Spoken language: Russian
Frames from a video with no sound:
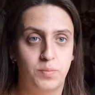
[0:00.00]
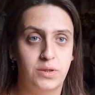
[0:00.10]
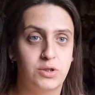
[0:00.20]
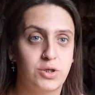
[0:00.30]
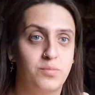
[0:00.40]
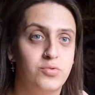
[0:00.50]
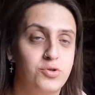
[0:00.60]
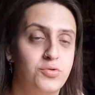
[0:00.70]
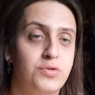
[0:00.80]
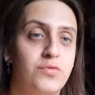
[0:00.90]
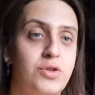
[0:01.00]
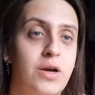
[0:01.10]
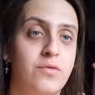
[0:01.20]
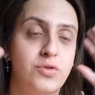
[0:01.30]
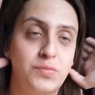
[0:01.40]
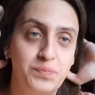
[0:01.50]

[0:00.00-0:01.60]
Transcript: пониже опущусь, вот так вот.